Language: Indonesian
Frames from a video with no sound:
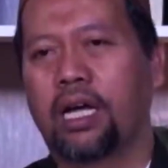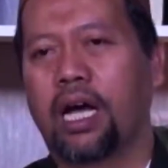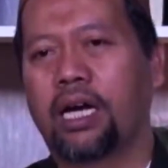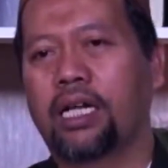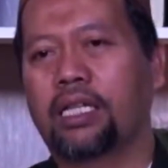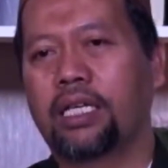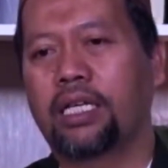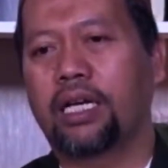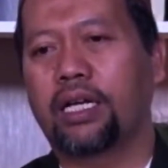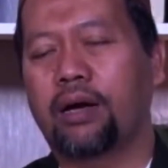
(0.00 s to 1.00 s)
ada
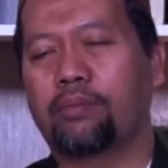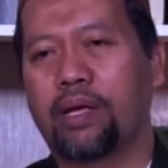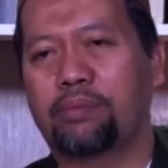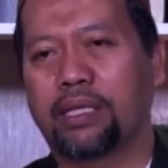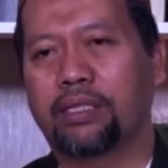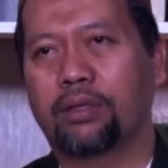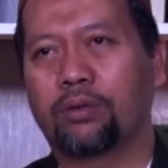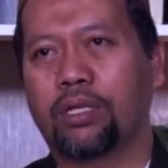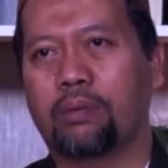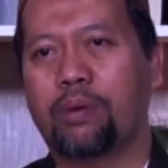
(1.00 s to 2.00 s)
zikir yang bebas
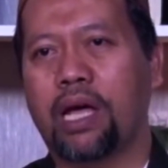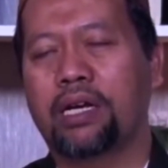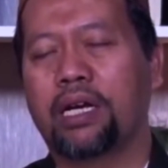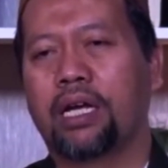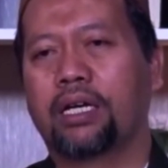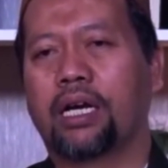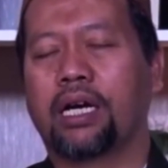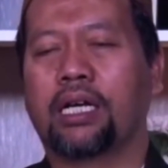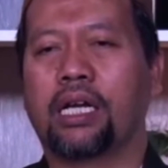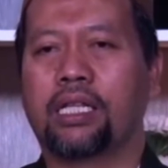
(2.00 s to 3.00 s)
diucapkan dan
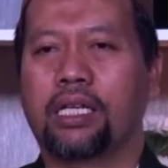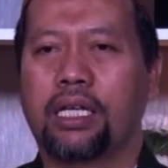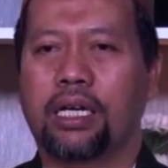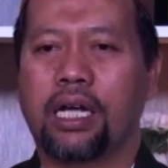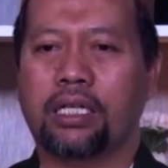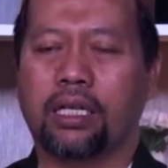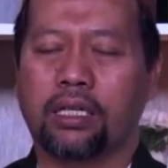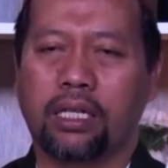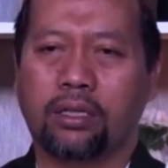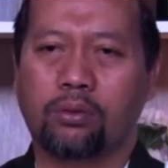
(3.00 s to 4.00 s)
ada zikir yang
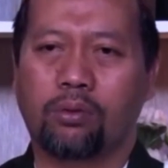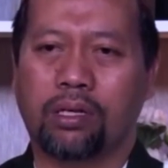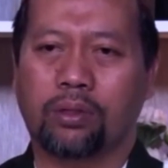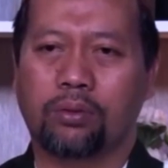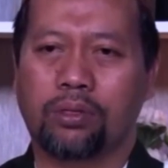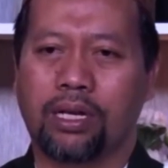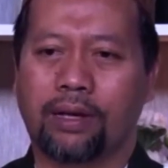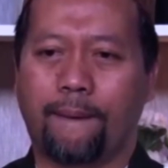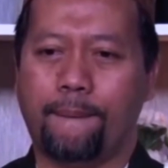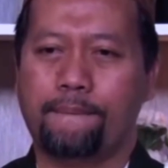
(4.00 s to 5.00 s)
tertentu waktunya.
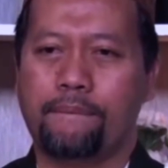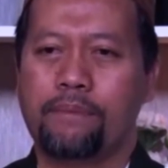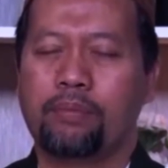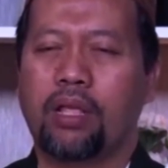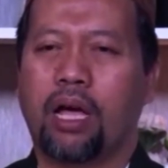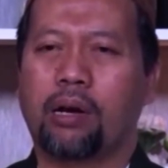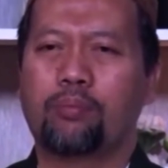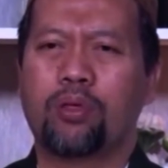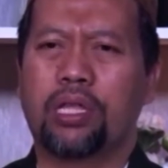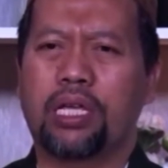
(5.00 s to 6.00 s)

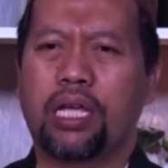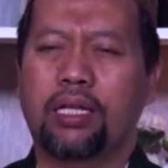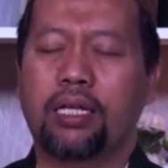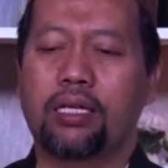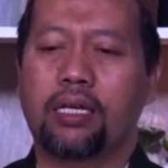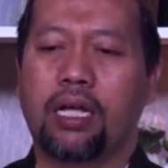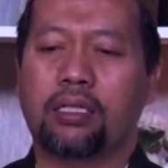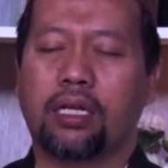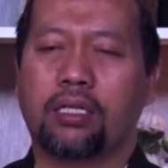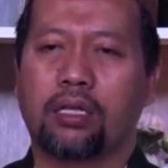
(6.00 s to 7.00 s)
Adapun zikir-zikir
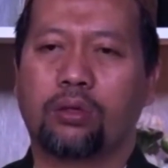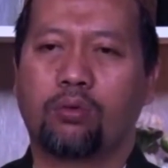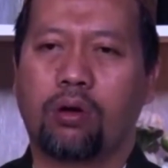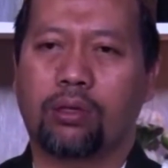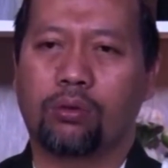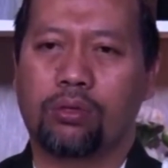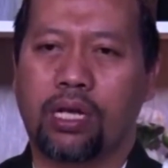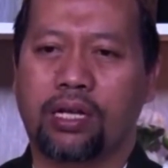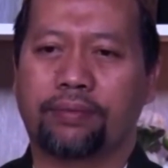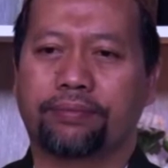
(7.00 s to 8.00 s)
yang tertentu
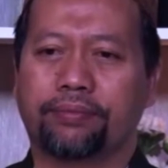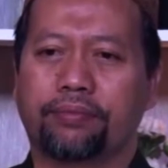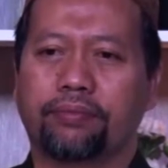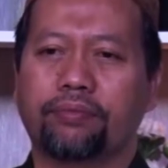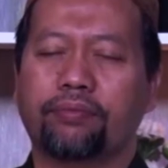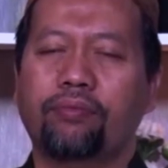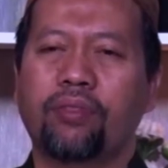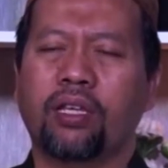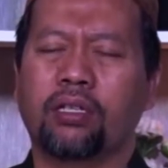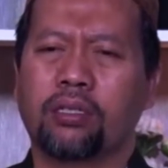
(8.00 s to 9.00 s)
waktunya
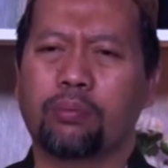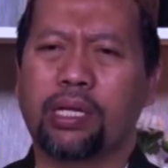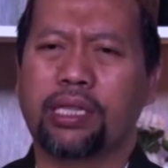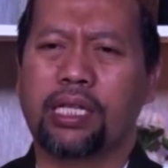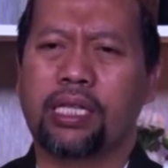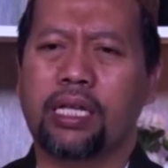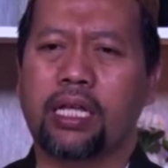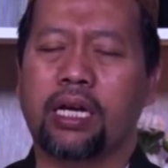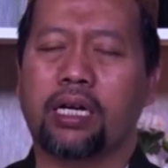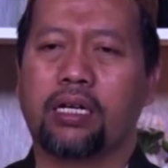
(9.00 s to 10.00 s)
seperti
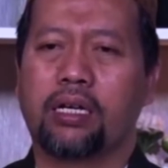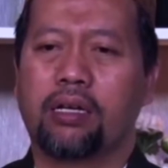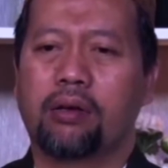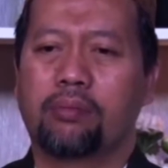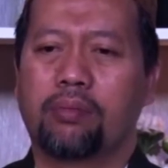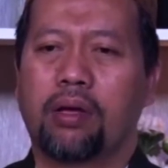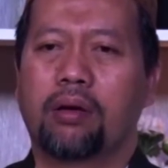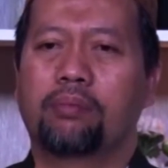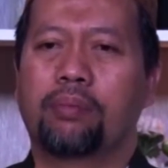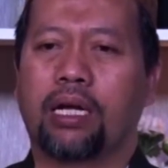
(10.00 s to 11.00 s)
zikir
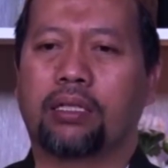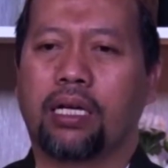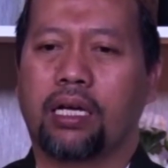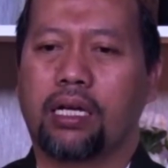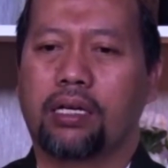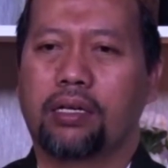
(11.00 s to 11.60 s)
ba'da